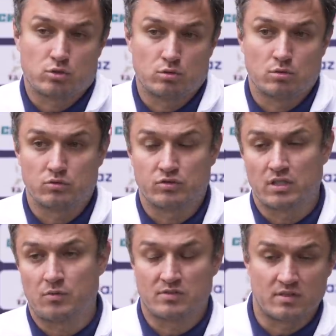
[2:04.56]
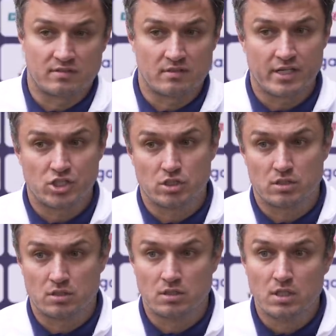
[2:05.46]
что, соответственно,
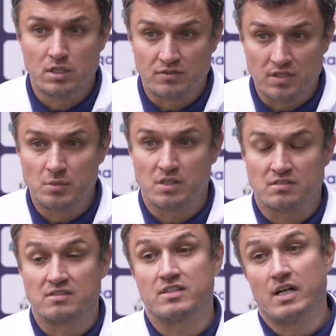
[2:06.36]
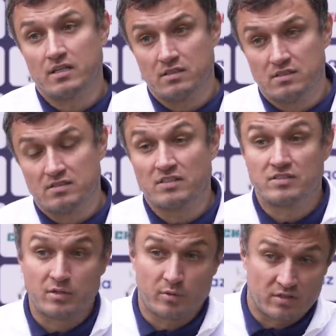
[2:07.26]
задача, э, все меры социального
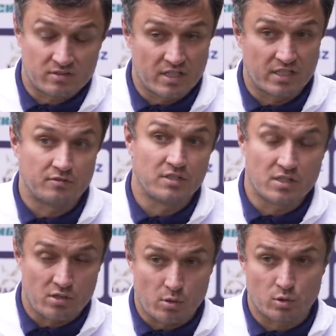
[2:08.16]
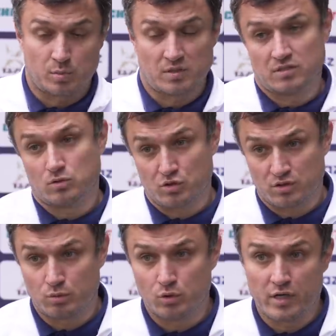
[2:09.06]
дистанцирования, кстати, вне тренировочного процесса тоже
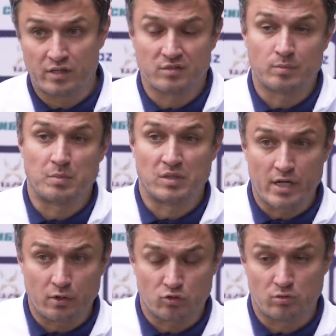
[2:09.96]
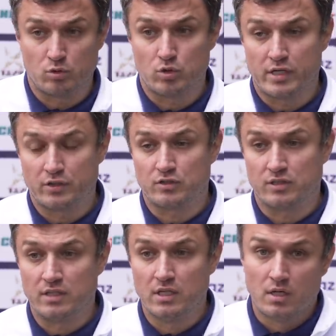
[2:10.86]
соблюдается, по питанию все
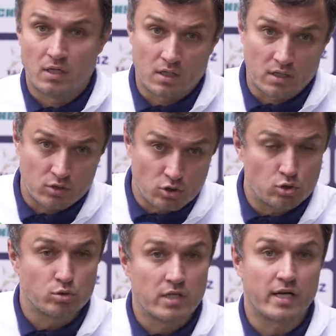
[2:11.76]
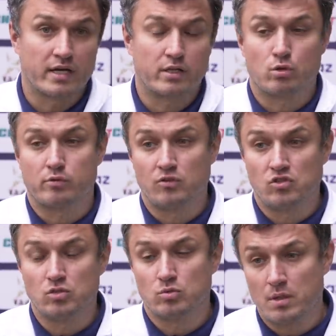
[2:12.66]
соблюдается. Э, чуть-чуть, да, корректировка
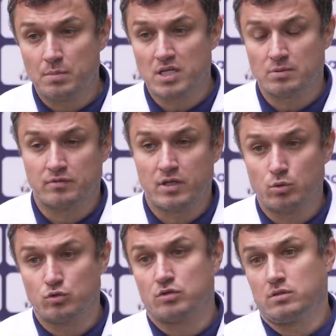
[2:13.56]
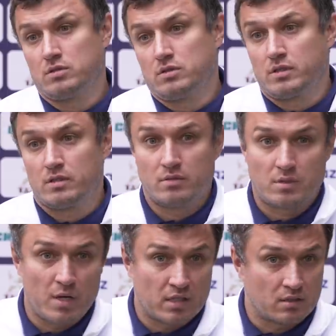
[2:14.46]
инсинов, но опять же, повторюсь,
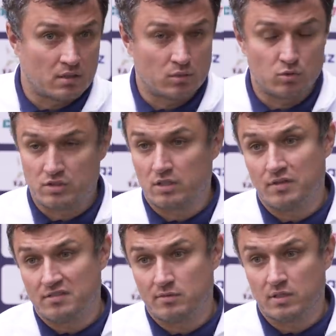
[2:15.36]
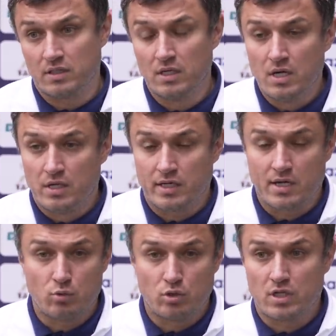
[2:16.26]
ребята ребята относятся ответственно,
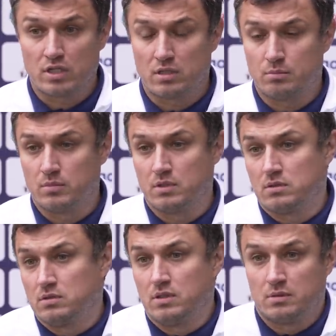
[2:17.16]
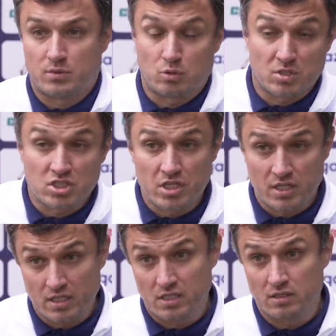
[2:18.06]
никого не надо там а, делать
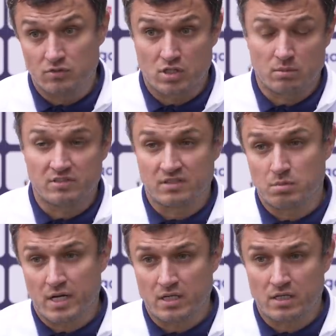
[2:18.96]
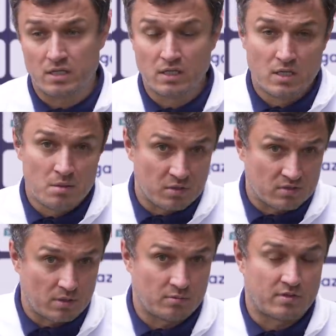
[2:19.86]
предупреждения какие-то. Вчера было собрание,
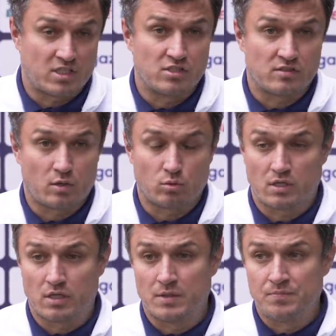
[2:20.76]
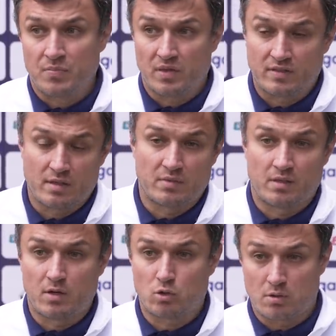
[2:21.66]
мы там врачи с короткой, с каким-то
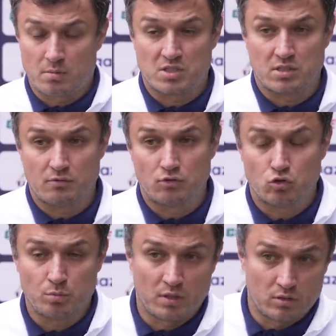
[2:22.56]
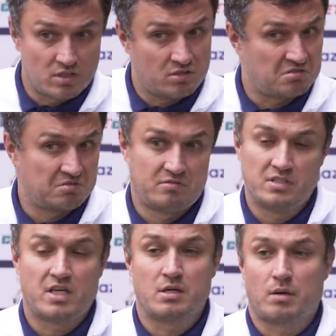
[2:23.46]
коротким обращением выступили. Здесь
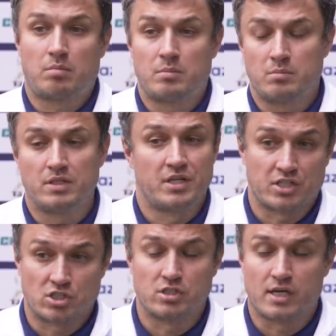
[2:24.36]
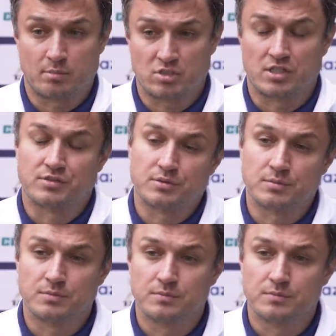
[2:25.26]
никаких проблем мы не ожидаем, к счастью.